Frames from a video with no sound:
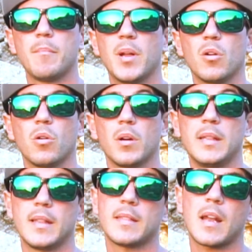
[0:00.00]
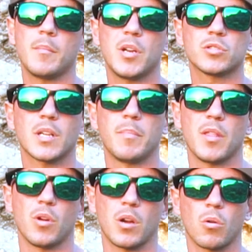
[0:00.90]
pero intentar al menos que el
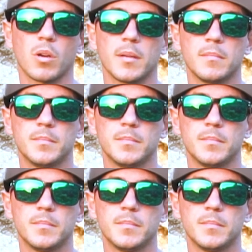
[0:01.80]
pez no enroque.